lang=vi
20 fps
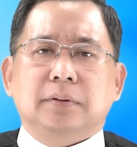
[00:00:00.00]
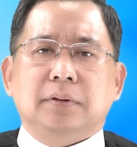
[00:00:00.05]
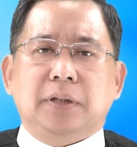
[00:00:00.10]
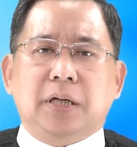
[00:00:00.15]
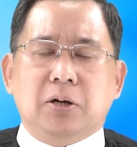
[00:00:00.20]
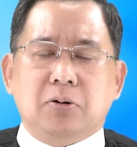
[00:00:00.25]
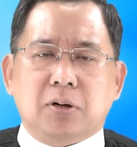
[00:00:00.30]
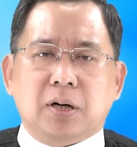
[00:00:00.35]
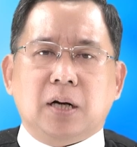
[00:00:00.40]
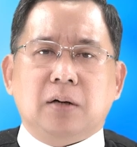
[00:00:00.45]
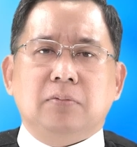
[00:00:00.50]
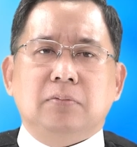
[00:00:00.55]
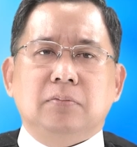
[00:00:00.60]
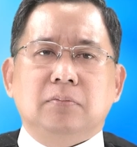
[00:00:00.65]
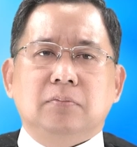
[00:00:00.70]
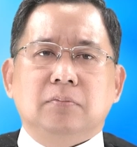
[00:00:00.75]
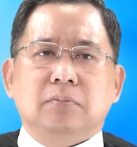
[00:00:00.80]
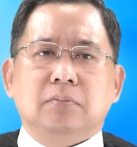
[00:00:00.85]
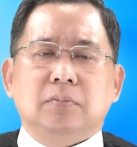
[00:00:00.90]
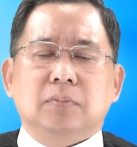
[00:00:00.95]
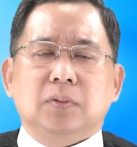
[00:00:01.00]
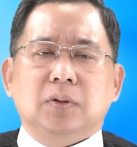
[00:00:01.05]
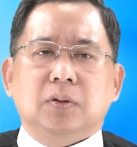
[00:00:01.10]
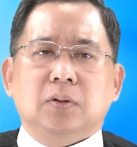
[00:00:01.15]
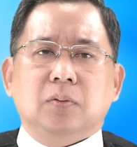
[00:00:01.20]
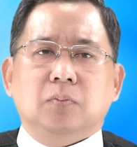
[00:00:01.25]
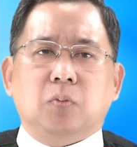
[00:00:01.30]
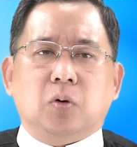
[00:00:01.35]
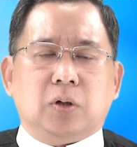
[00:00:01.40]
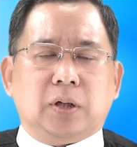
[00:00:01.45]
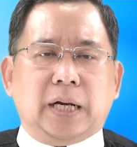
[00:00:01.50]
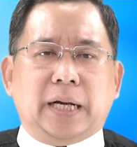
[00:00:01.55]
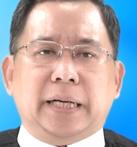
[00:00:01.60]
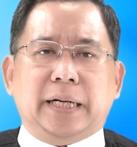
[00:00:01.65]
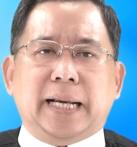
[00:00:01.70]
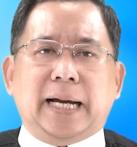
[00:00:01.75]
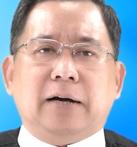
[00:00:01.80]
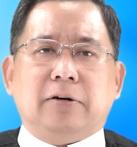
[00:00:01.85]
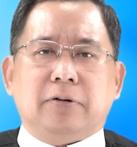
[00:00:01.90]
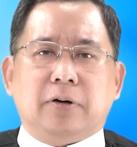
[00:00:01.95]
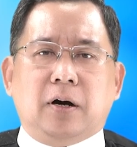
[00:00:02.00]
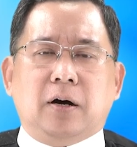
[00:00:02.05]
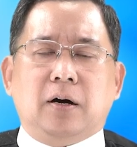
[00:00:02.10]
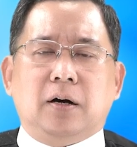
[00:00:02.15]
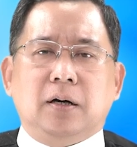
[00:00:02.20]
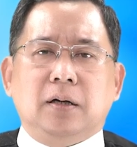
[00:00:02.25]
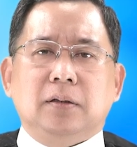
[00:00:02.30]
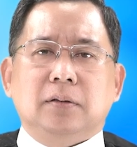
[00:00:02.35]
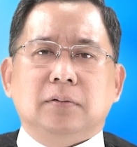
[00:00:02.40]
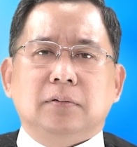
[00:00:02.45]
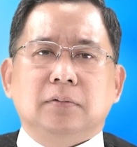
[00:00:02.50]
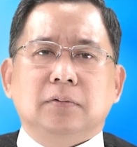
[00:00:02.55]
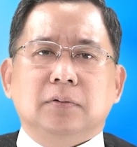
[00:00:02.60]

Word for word: nếu không một ngày nào đó